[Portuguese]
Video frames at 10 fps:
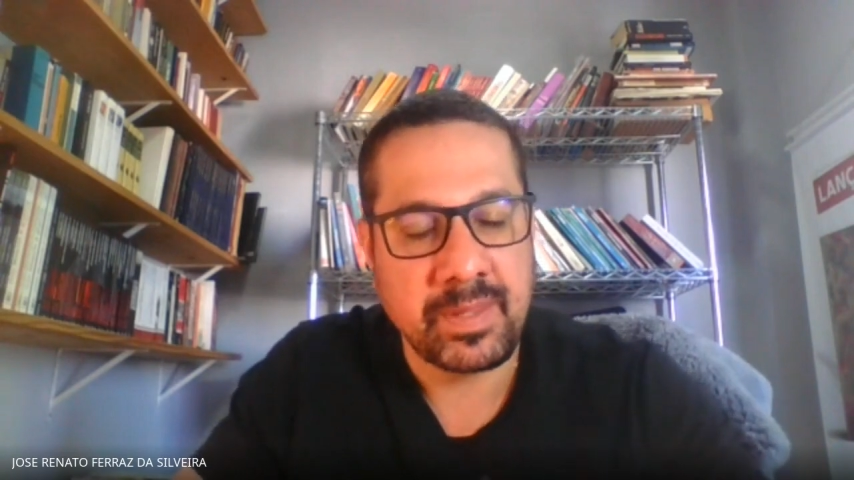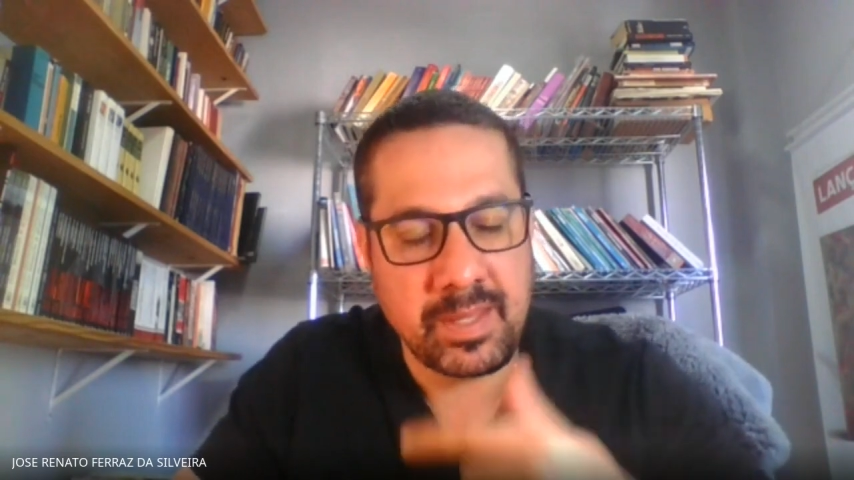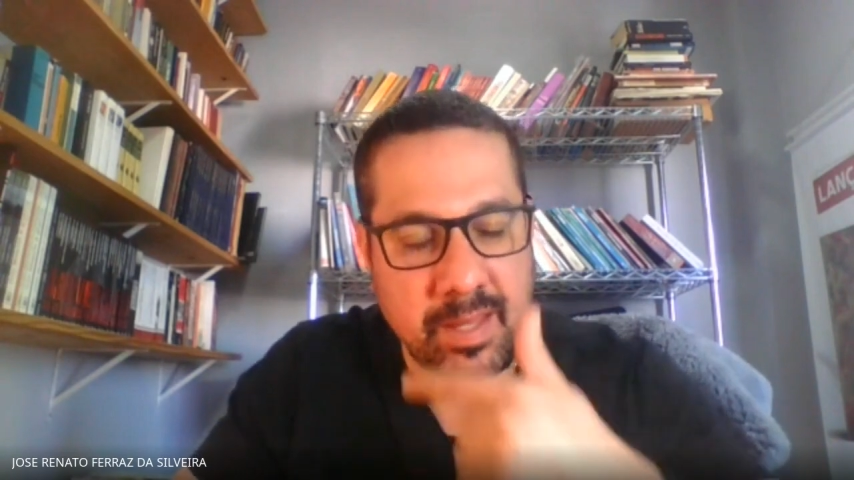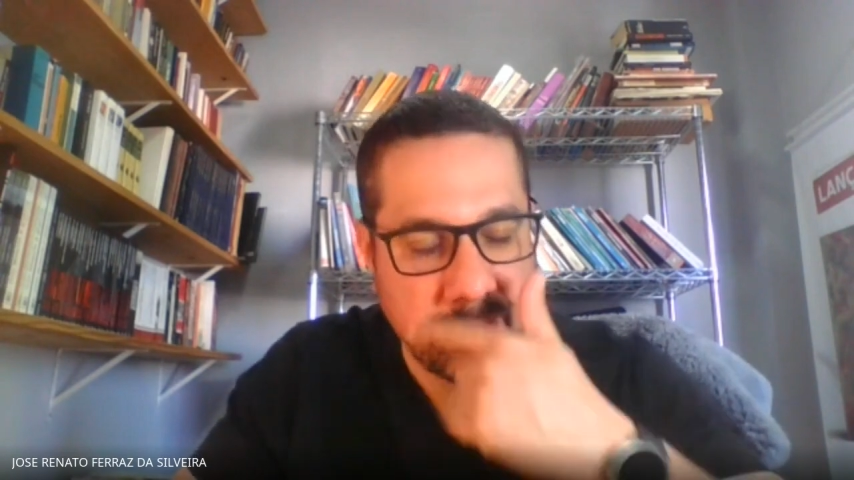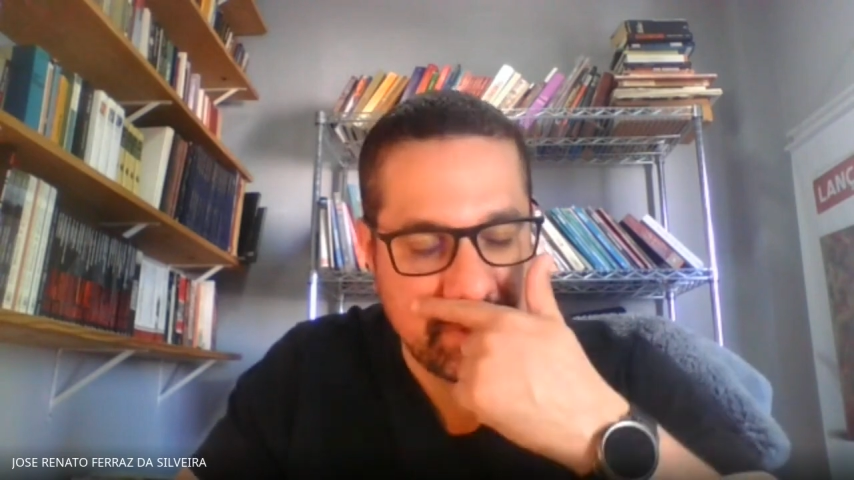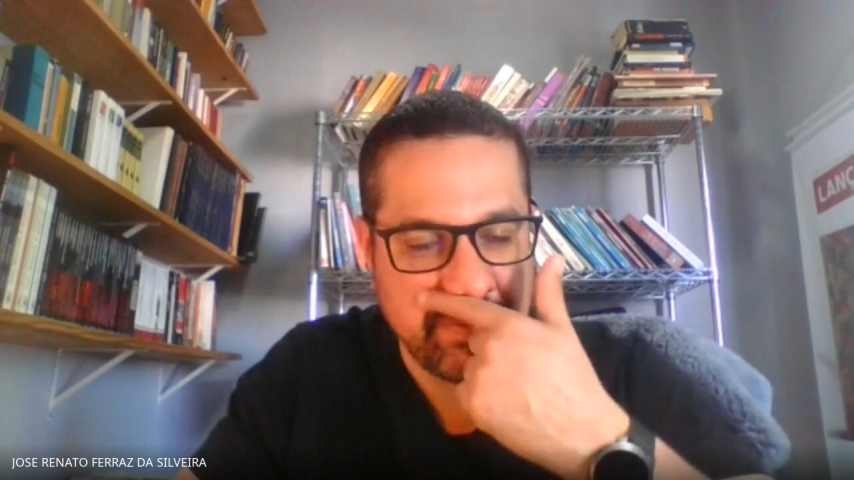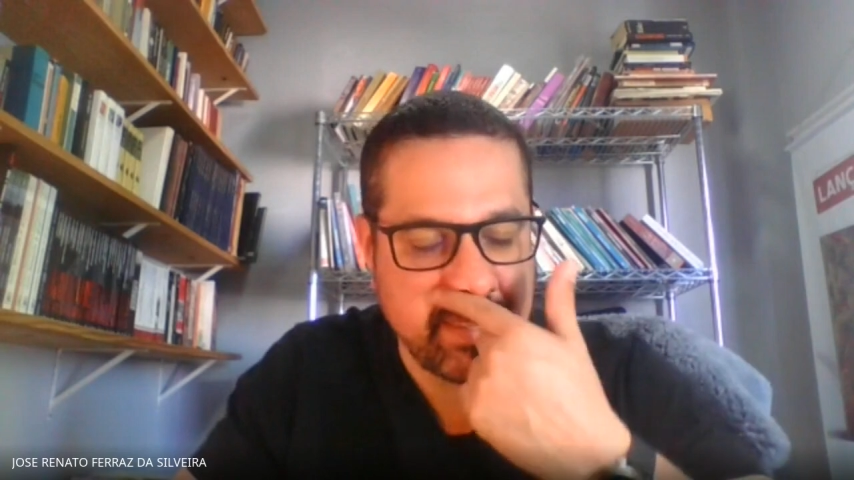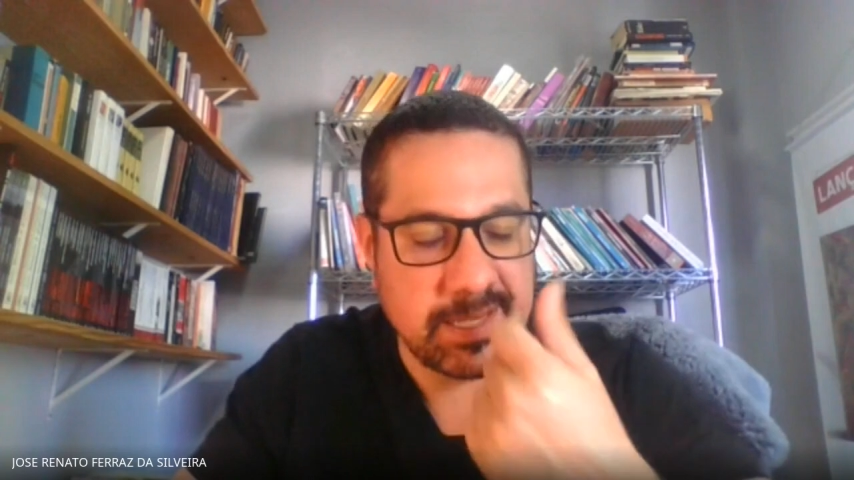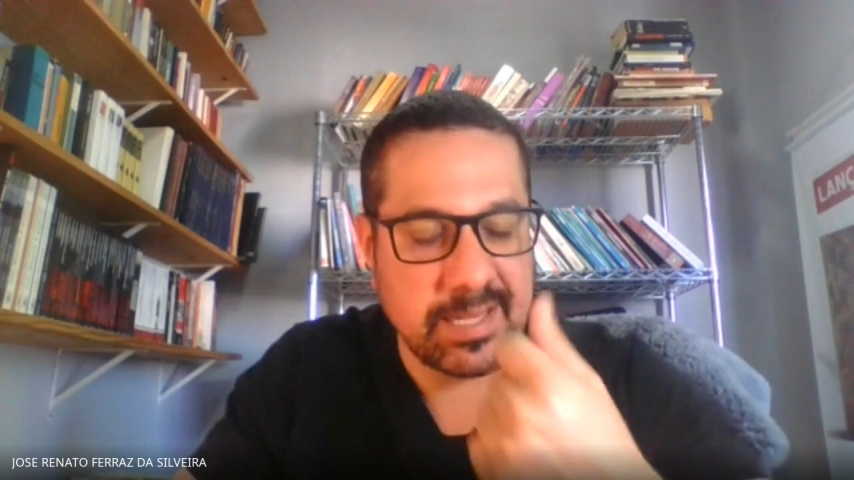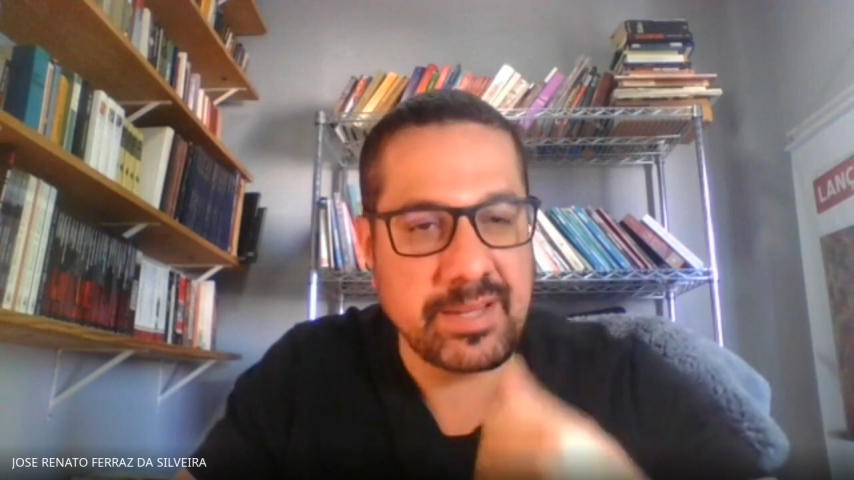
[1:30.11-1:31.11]
e aí eu já
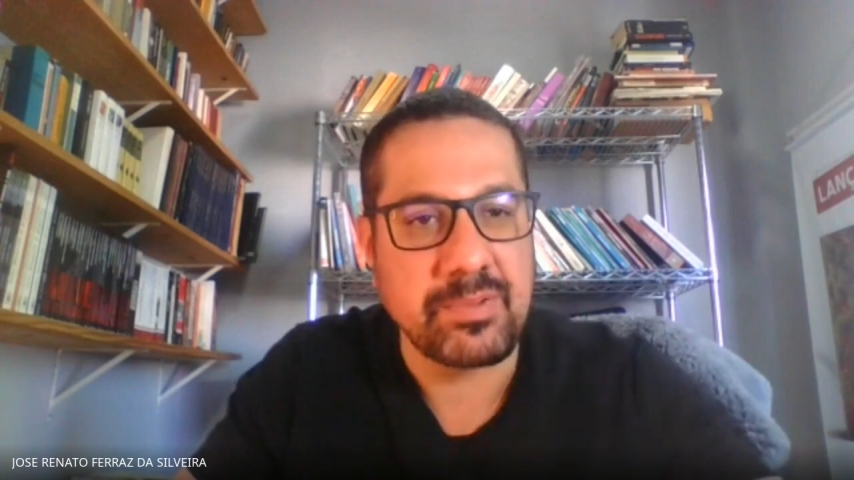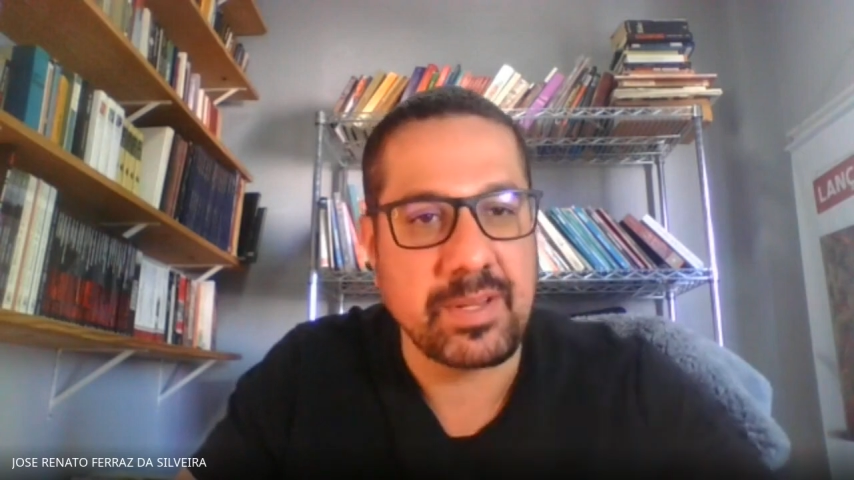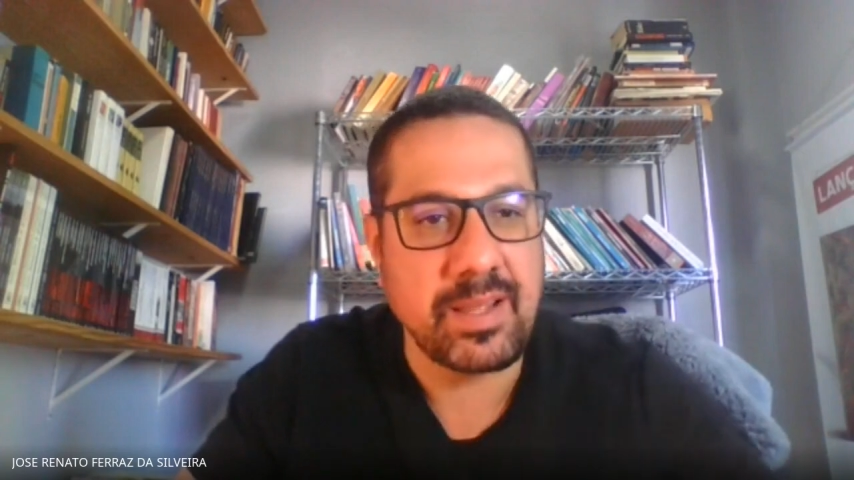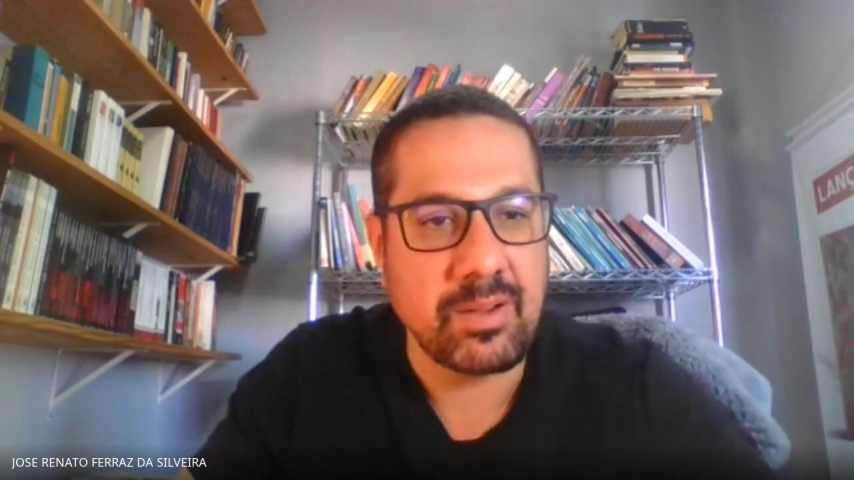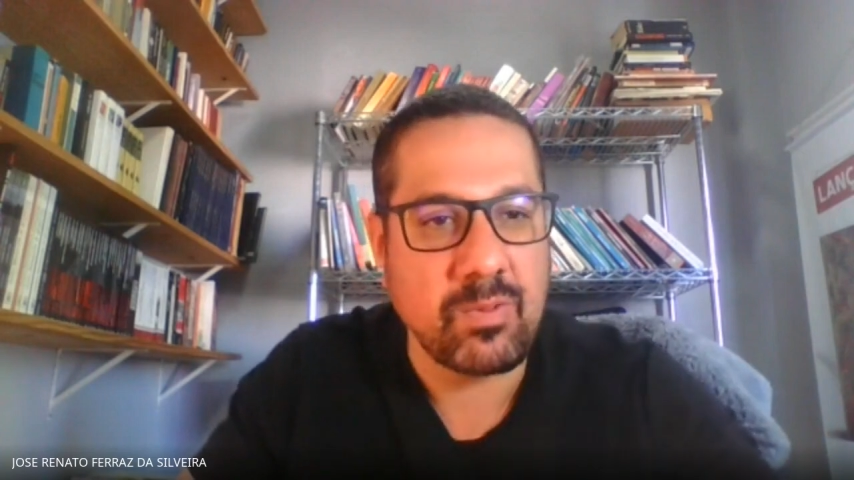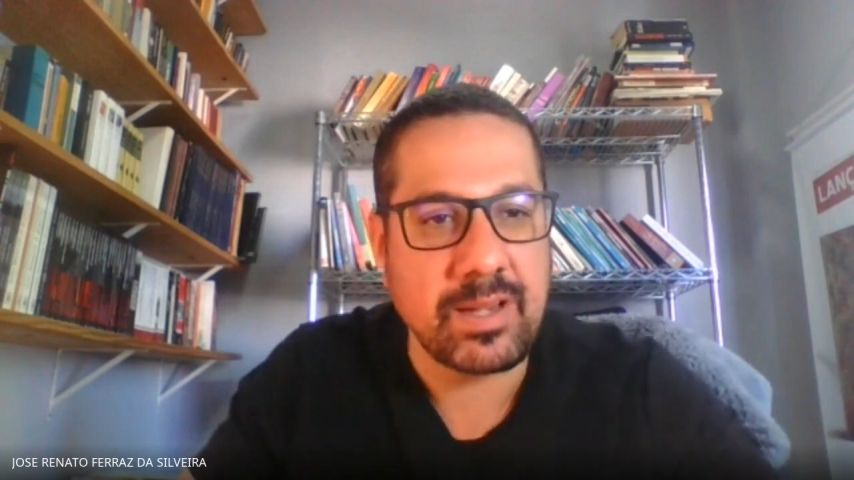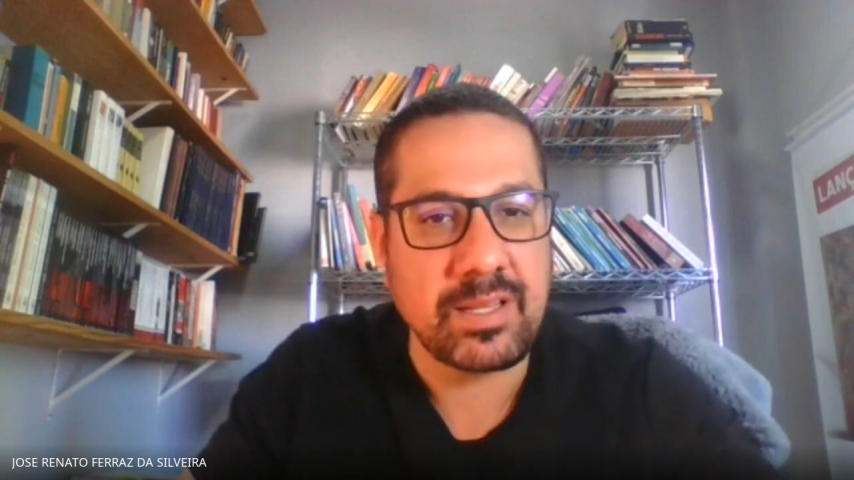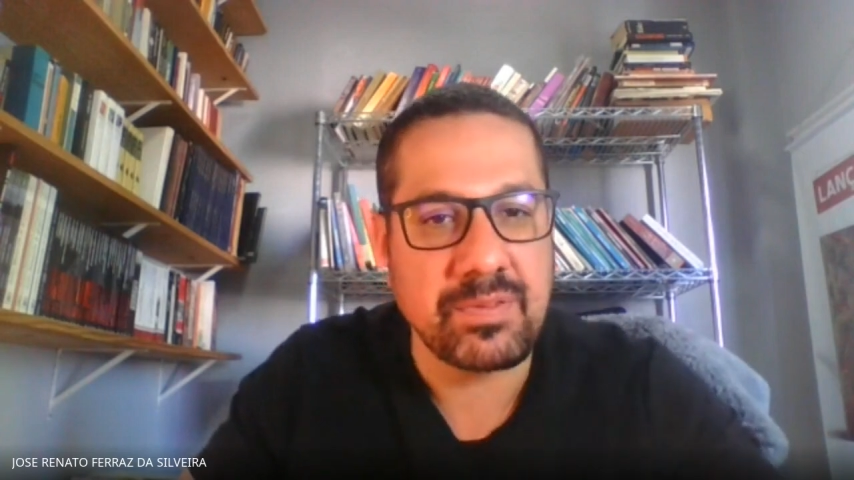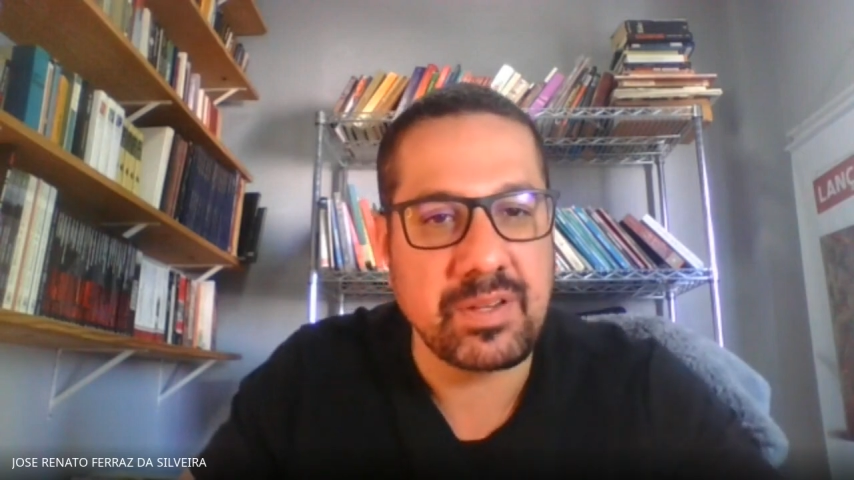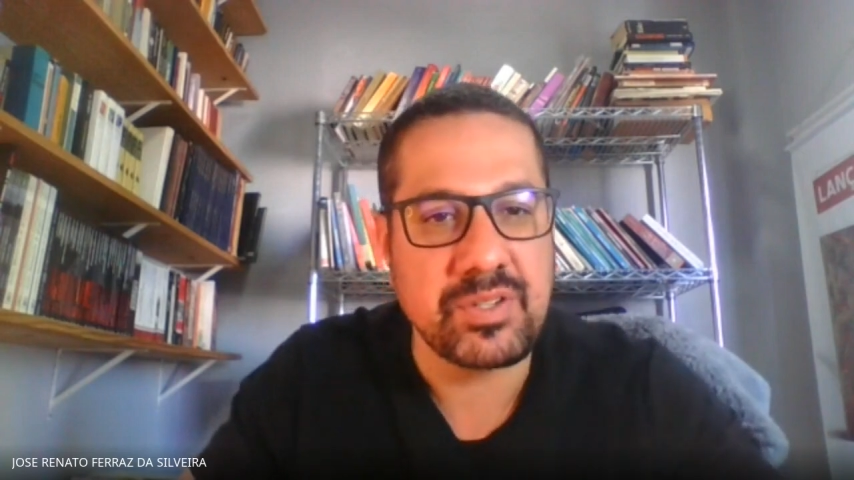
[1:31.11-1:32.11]
faço a leitura na
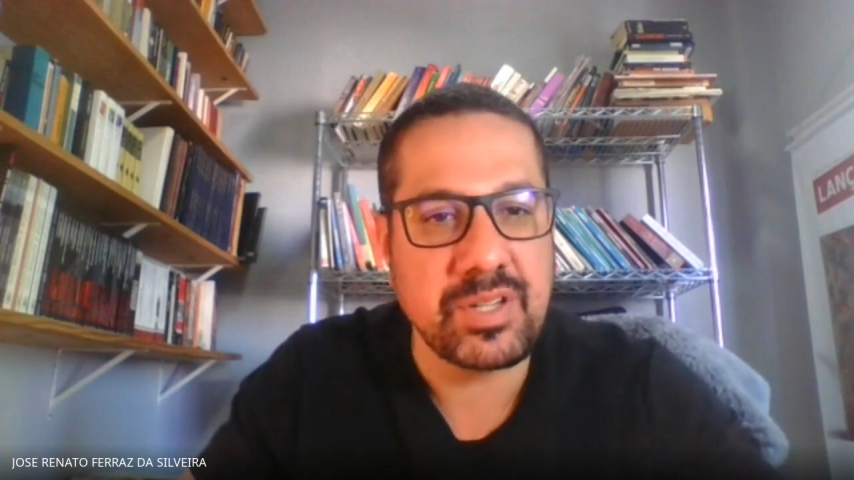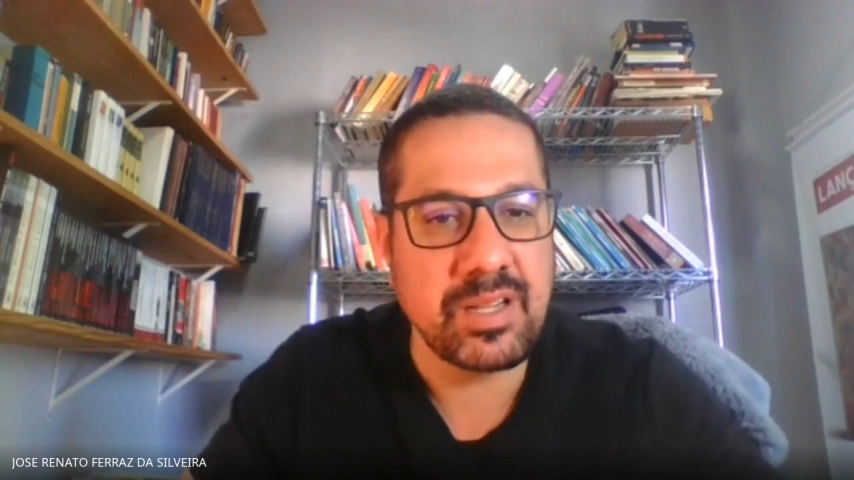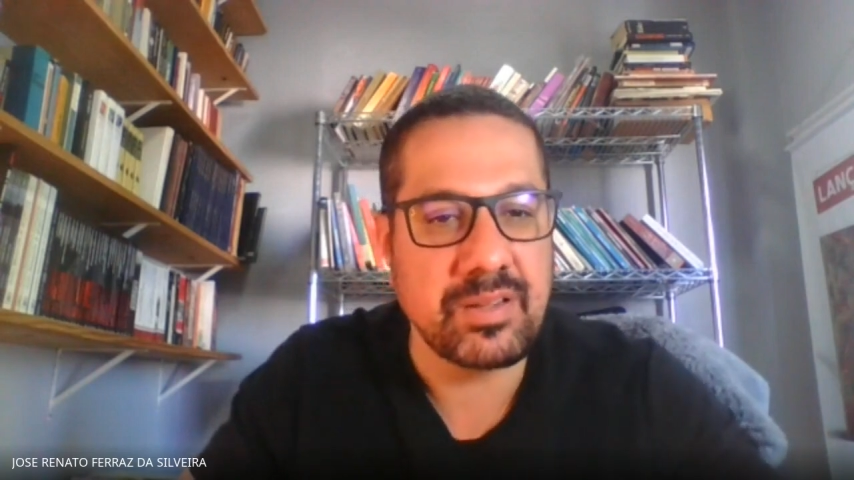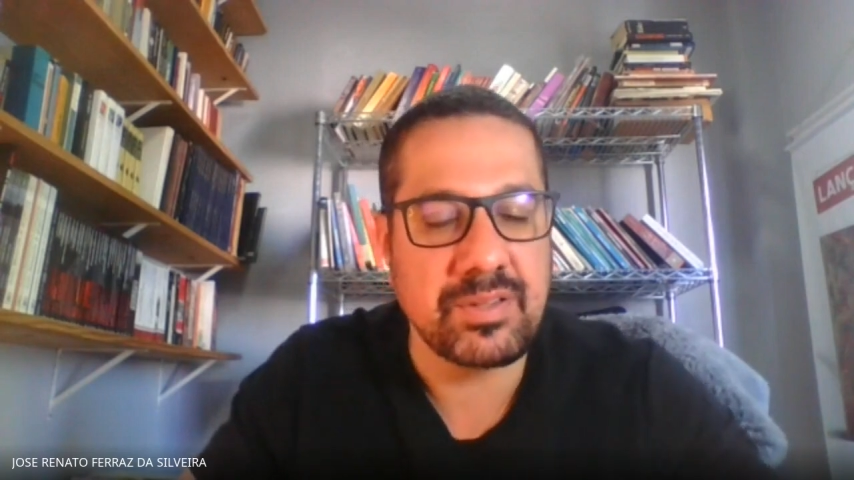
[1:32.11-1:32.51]
quarta-feira e já,